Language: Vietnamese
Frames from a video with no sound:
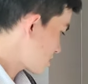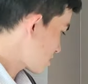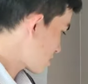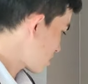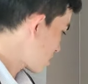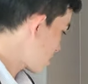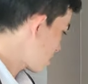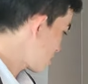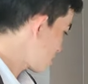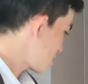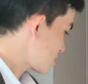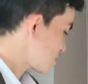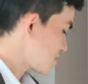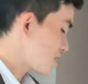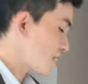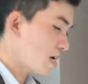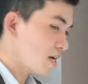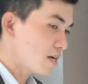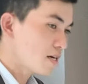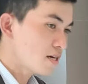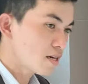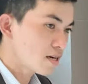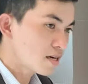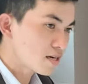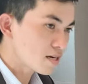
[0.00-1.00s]
rồi
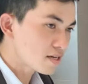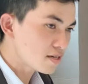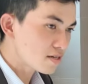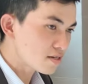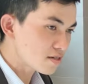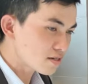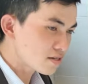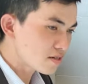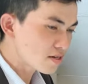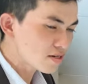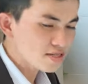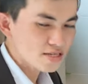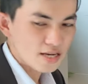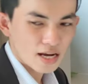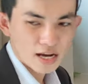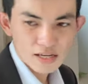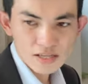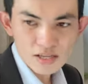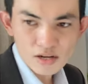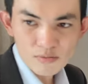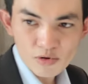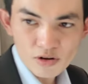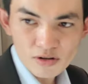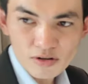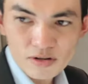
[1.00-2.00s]
để cái đường nước sẵn
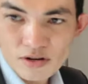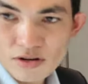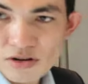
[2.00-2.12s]
cho mọi